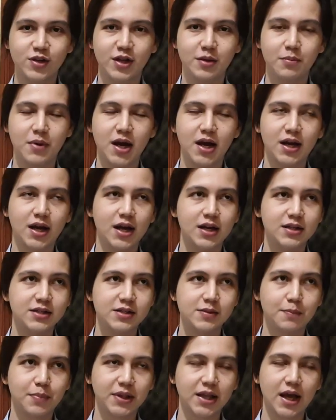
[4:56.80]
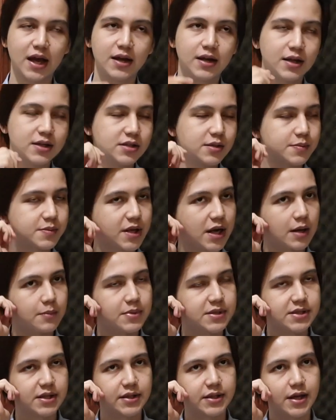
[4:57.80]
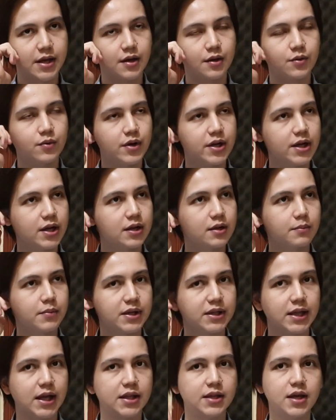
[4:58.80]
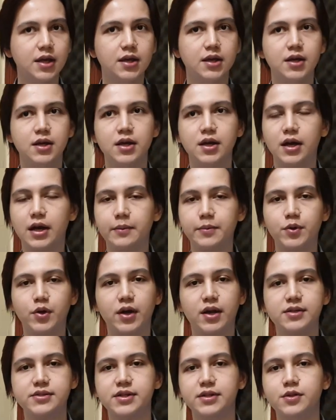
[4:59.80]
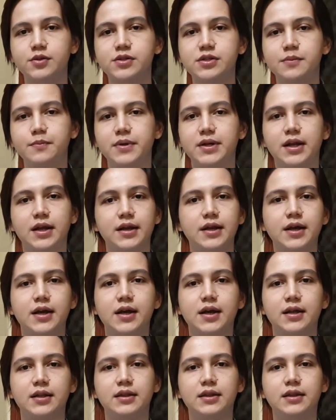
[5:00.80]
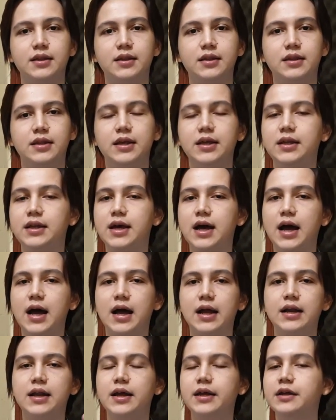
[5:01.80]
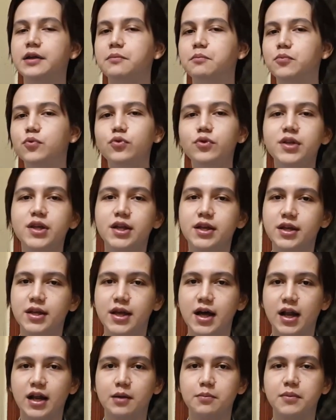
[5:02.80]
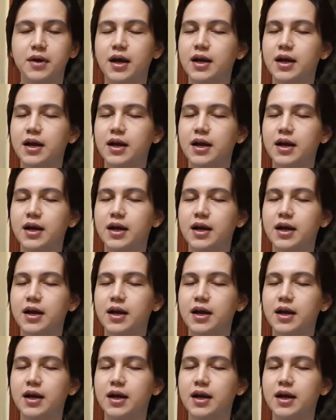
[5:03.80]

nih. Bahkan sempat ada subscriber setia gue yang bertanya, cryptocurrency itu sebenarnya tidak ada ilmunya di dalam